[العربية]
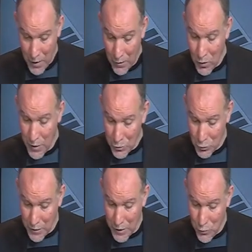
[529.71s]
Alors la
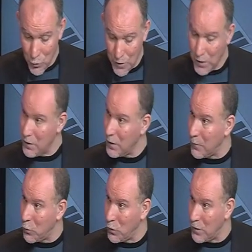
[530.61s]
gendarmerie,
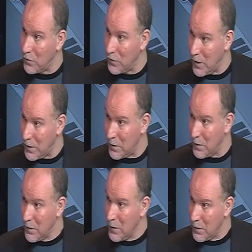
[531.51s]
la police, يعني,